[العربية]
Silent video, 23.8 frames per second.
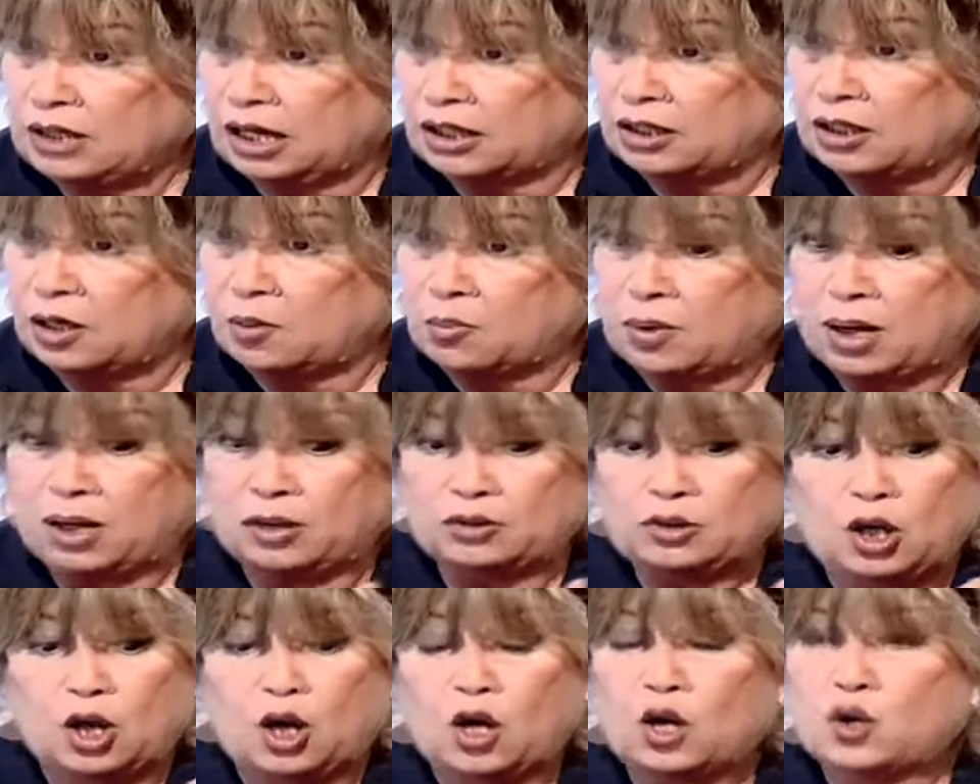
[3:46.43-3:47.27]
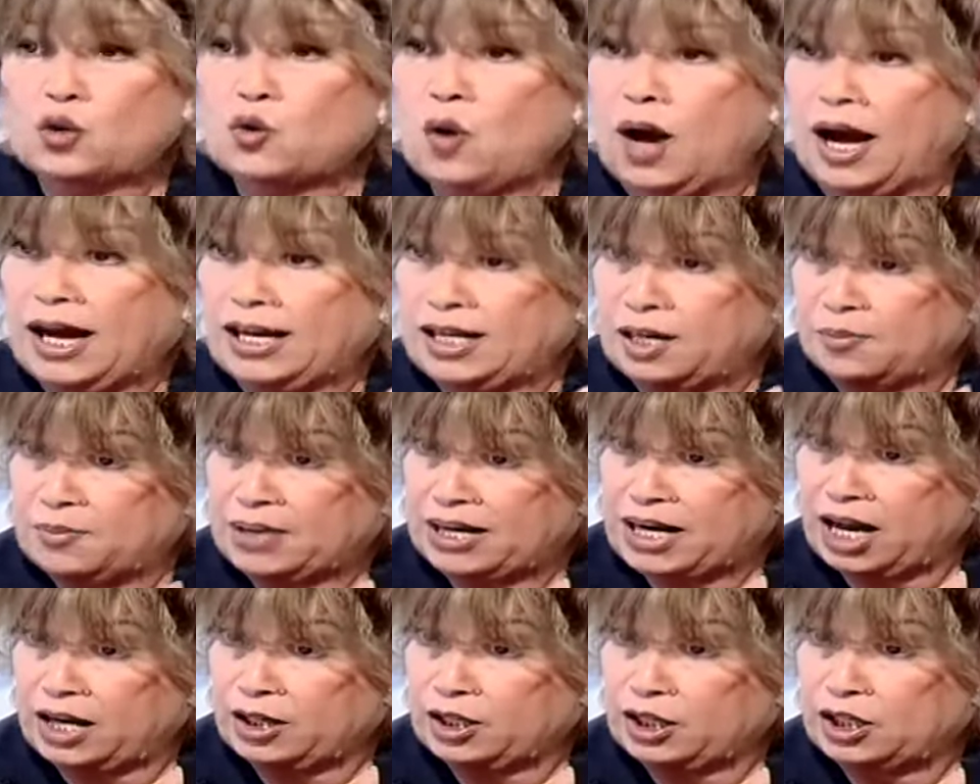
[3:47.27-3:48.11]
على الرباط روح على
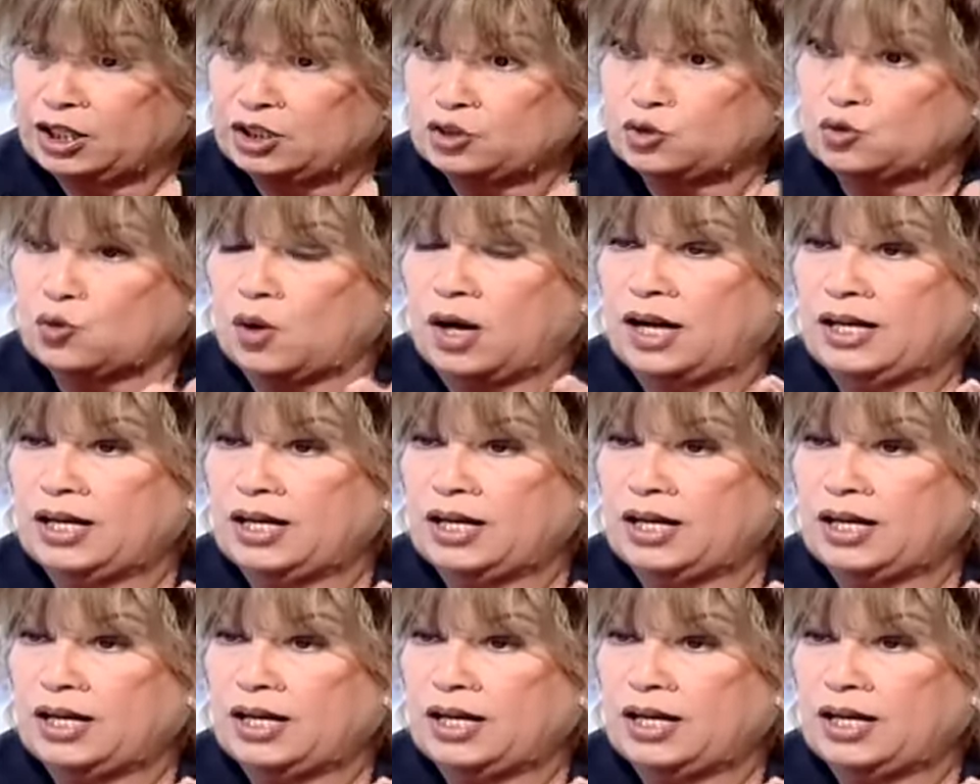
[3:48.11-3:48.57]
مراكش